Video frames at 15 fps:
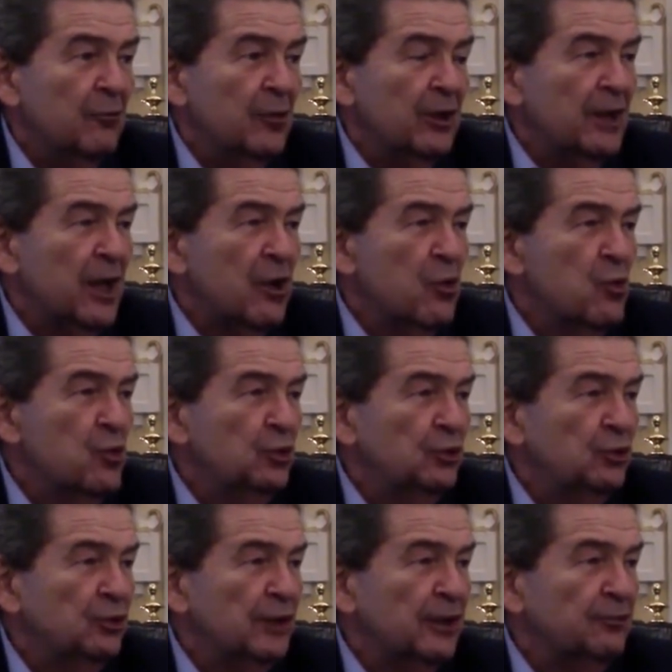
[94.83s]
que tem
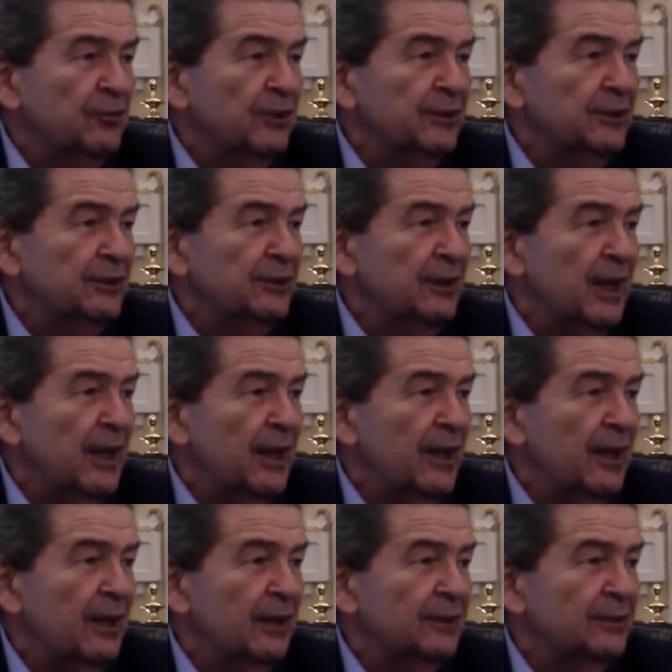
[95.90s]
custos às vezes é,